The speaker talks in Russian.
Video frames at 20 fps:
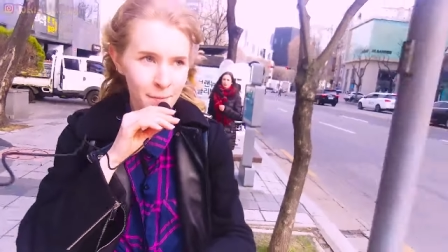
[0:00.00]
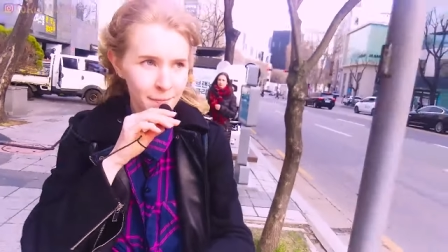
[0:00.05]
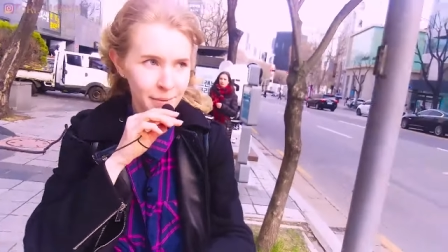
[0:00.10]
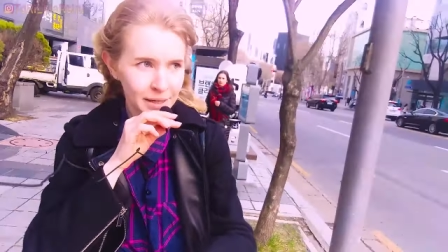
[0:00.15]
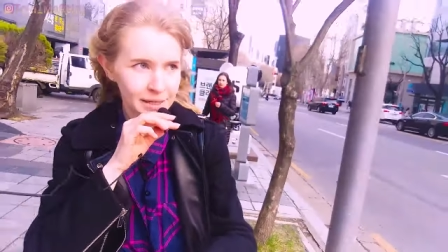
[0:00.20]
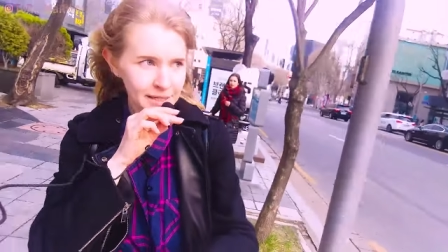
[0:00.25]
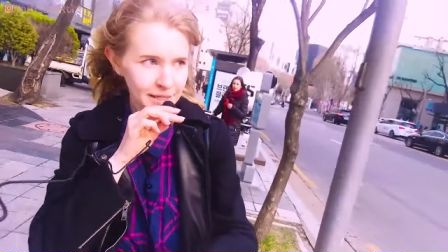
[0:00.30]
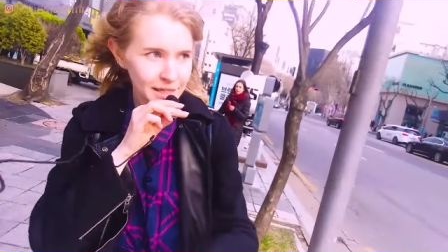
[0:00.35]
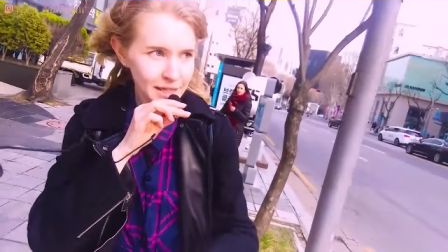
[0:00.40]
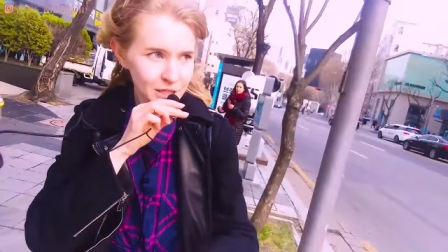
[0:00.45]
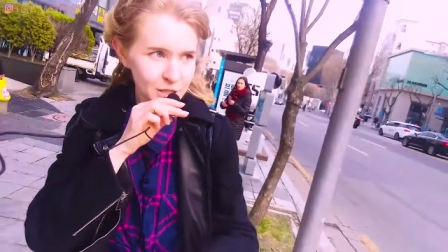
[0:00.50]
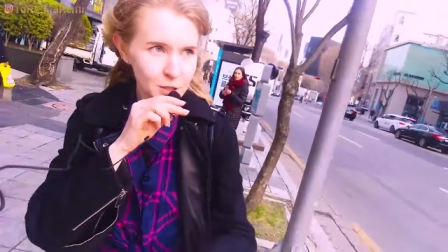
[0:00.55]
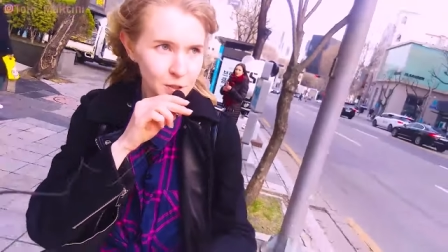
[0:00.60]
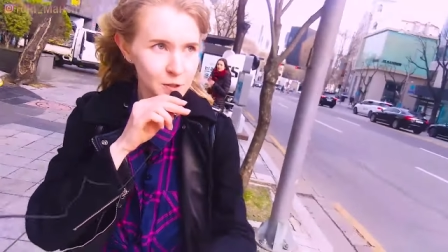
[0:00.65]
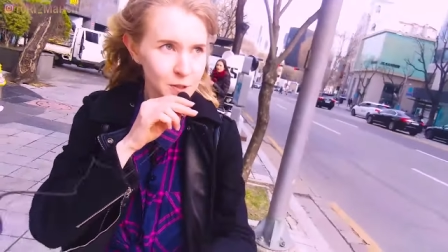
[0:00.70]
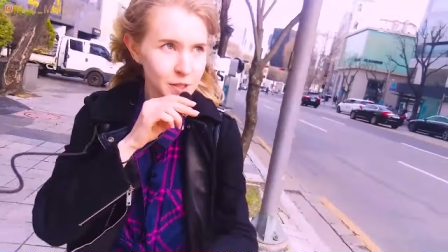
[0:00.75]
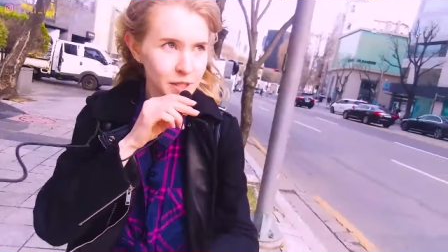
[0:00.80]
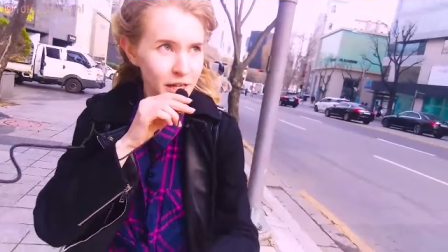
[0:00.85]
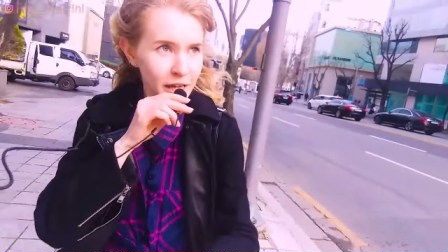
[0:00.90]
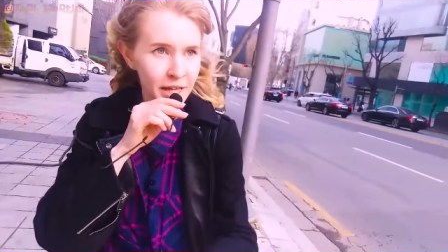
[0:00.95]
пан Пан
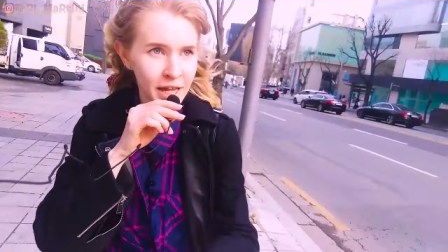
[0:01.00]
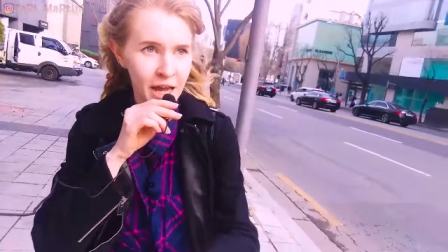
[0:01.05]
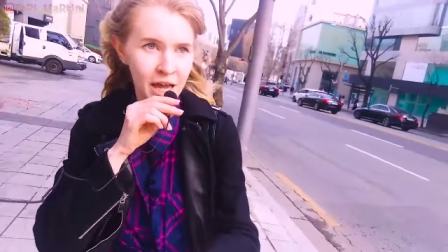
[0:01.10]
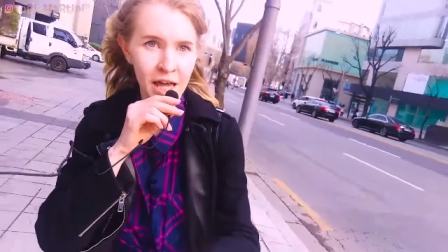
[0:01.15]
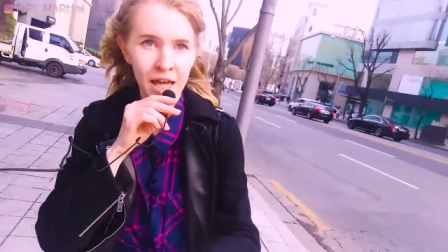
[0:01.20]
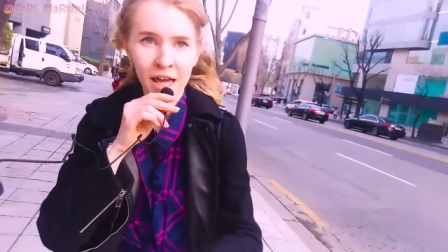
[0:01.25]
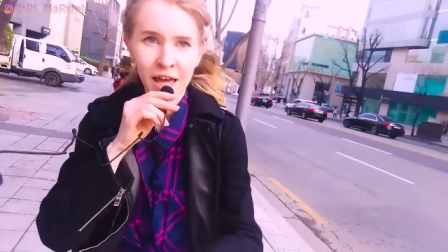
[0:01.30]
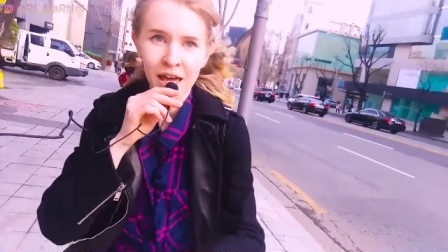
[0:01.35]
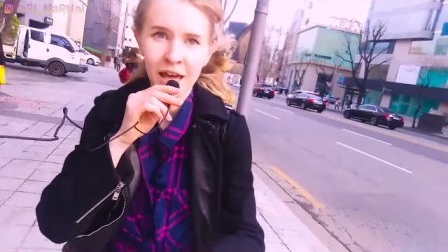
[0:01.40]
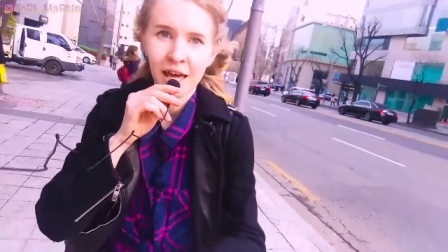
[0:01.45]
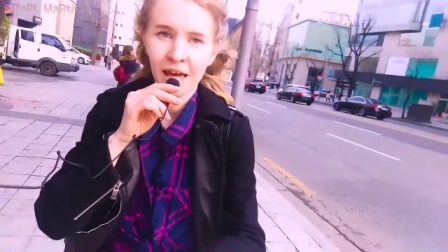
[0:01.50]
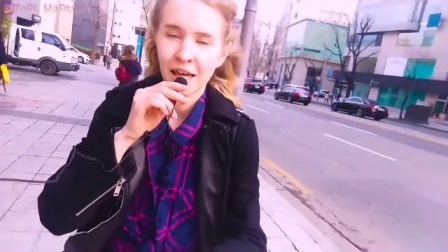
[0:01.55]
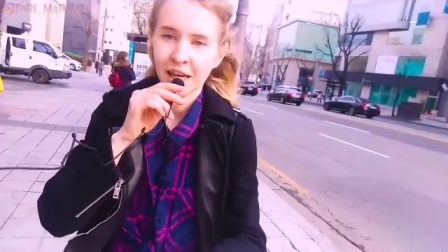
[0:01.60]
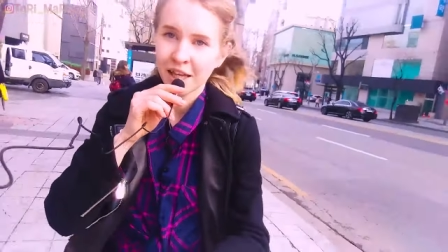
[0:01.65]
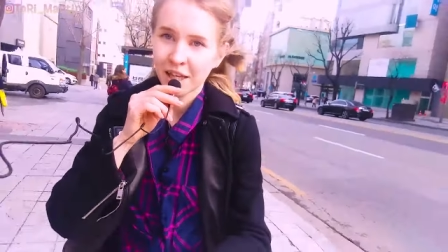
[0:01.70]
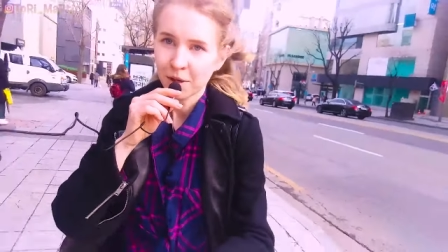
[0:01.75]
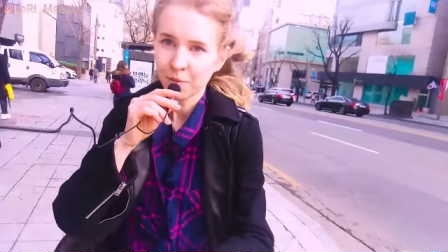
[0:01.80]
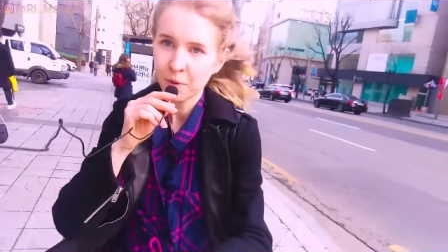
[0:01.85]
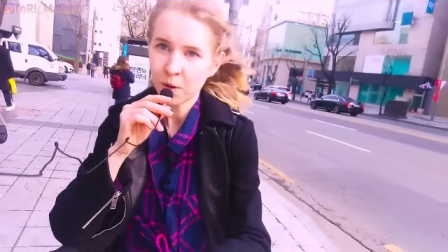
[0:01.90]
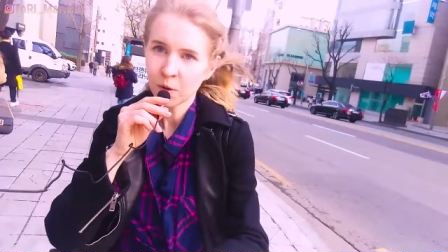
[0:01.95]
Суниндан
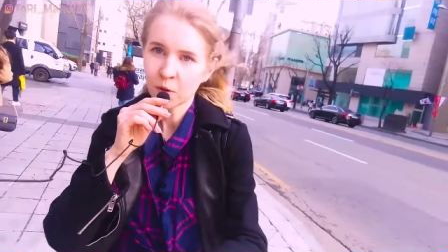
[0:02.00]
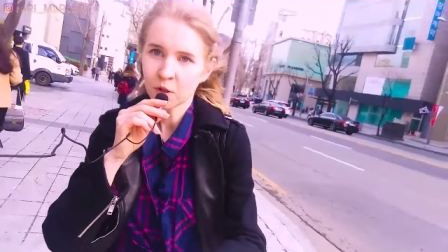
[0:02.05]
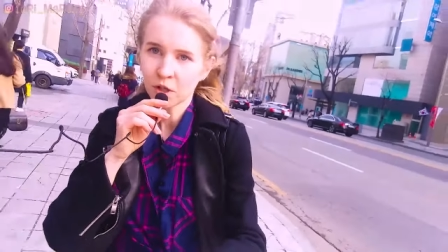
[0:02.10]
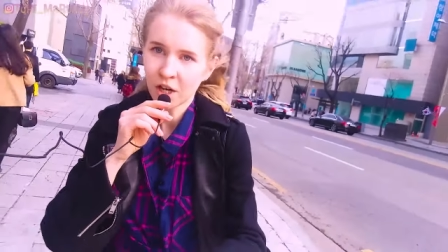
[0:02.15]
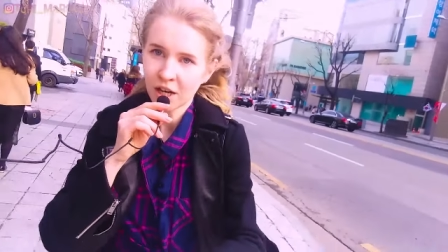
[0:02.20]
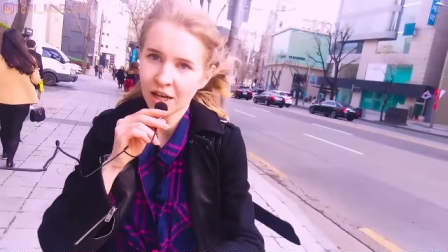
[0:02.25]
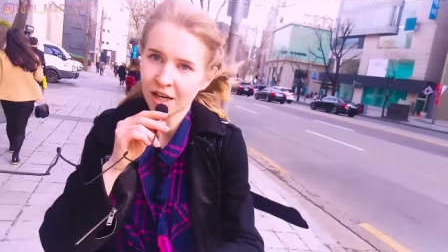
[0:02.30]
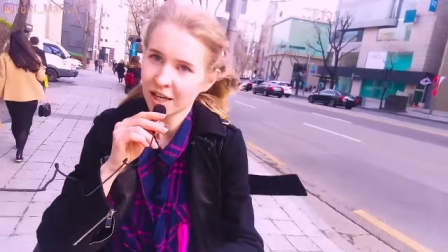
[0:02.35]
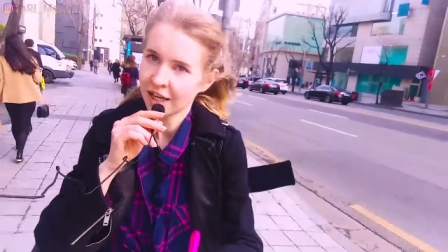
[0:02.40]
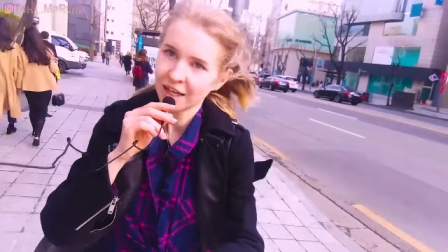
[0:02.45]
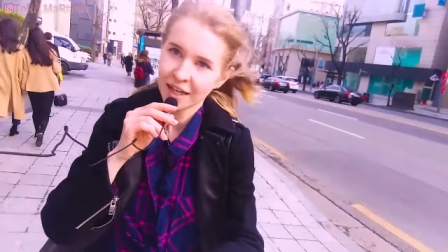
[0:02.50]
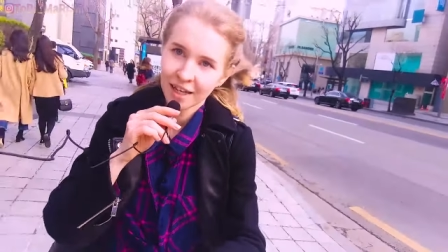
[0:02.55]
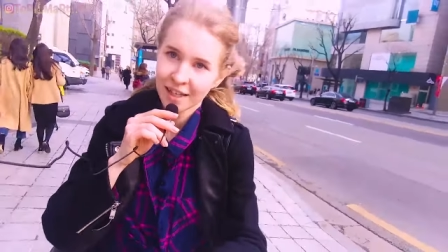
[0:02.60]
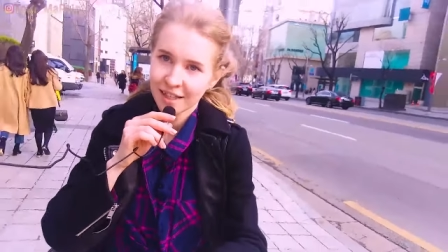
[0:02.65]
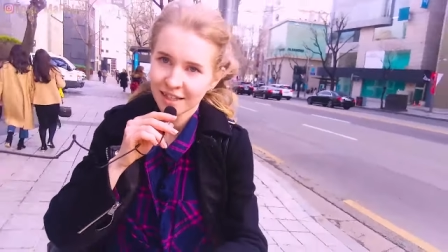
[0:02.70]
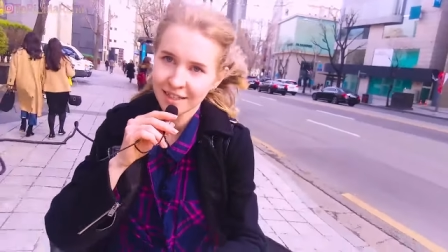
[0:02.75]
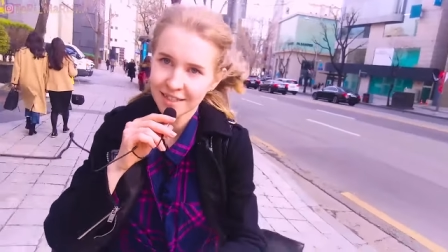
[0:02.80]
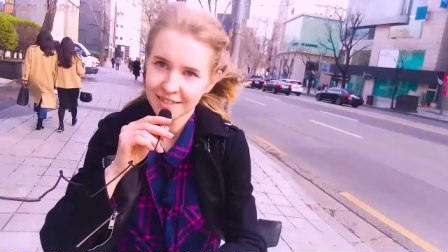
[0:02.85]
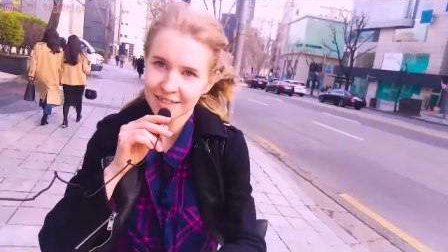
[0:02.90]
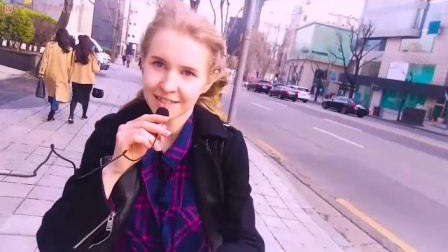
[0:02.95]
не могут
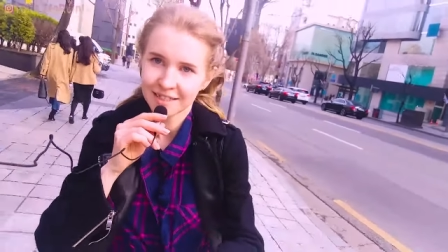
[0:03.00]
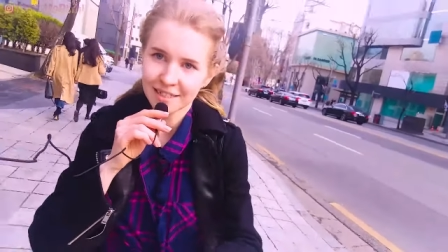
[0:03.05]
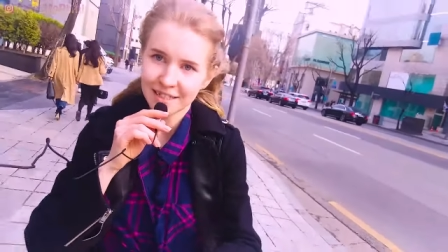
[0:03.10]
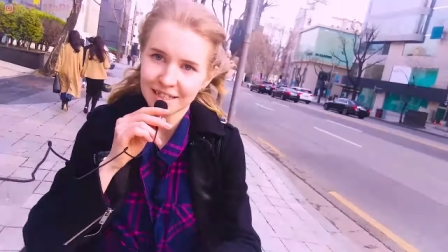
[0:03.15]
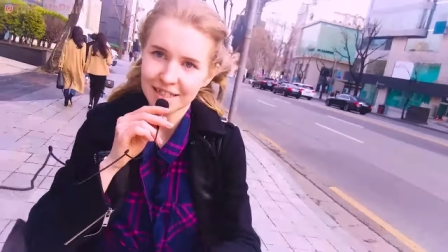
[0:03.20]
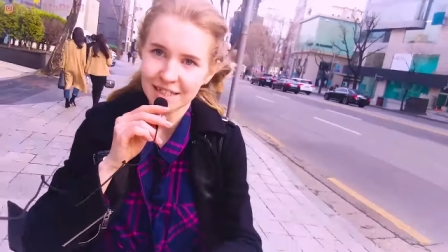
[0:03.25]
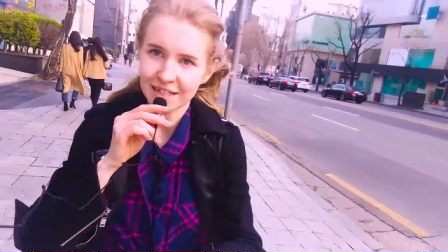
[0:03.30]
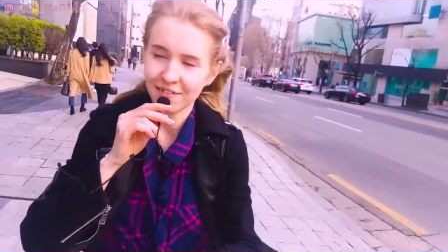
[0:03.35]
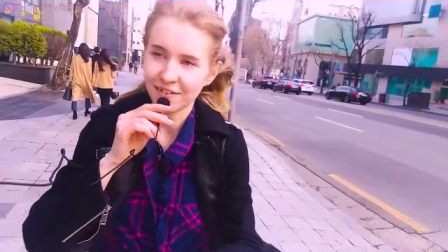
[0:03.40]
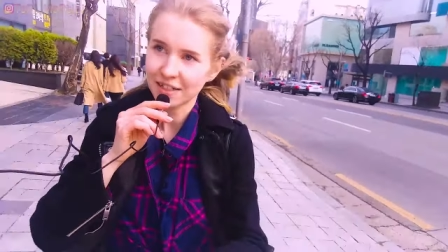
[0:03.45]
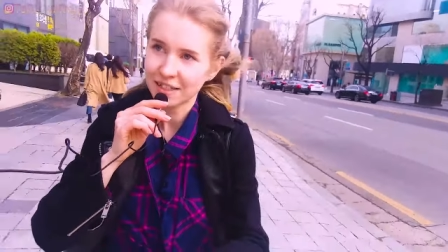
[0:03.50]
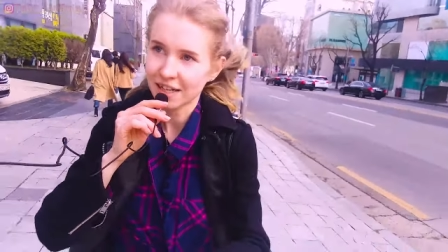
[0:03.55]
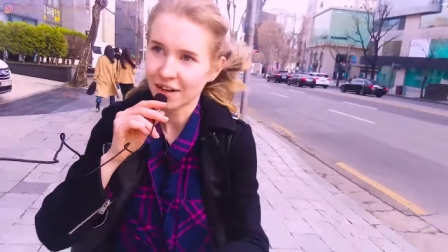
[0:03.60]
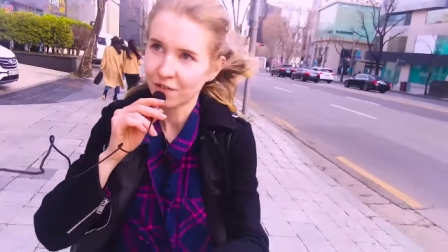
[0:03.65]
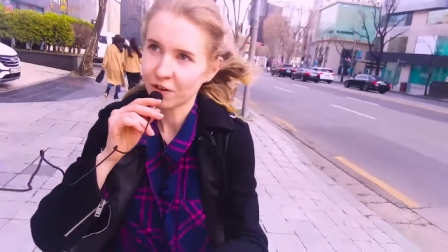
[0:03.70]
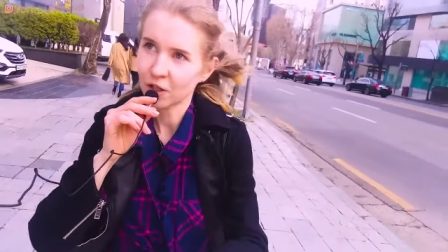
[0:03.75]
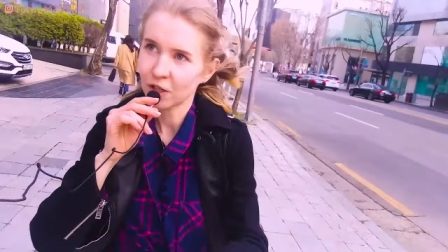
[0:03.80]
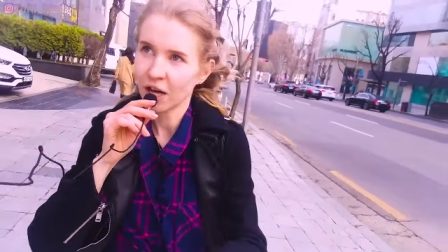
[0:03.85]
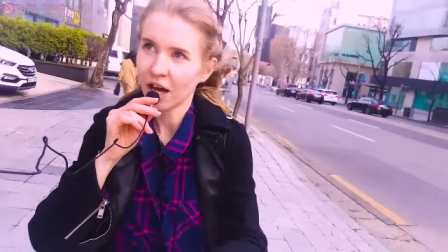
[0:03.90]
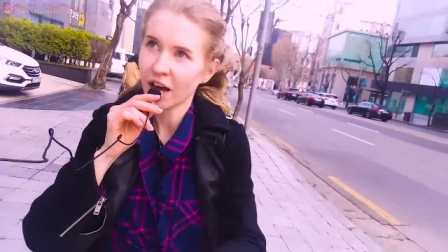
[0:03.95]
не заинтересовать
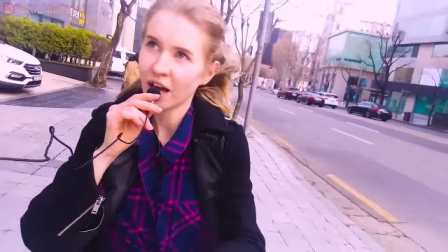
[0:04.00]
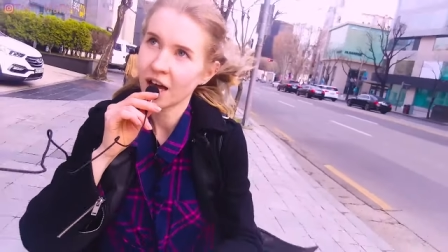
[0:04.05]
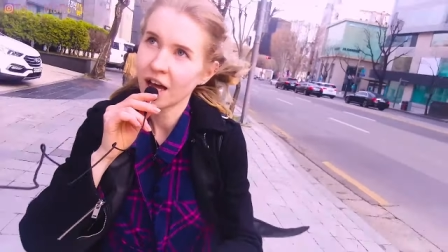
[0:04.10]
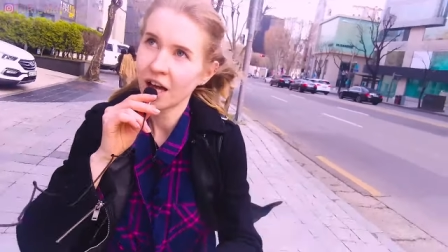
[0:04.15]
кого-то.